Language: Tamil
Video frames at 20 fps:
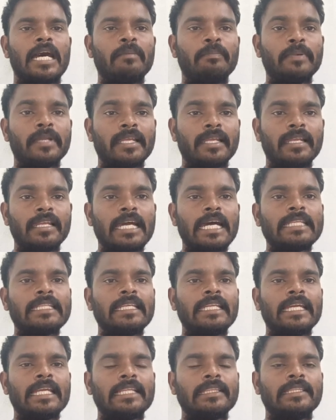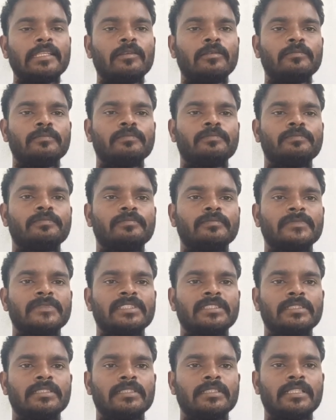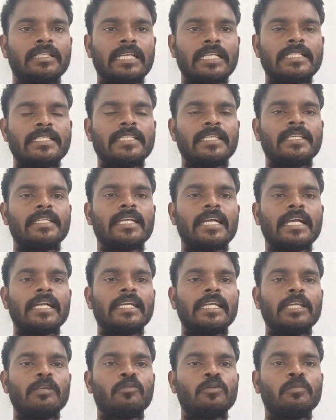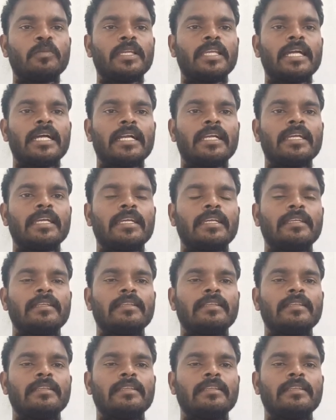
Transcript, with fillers: அப்படி இல்லாத நேரத்திலும் கட்சிக்காக உண்மையாக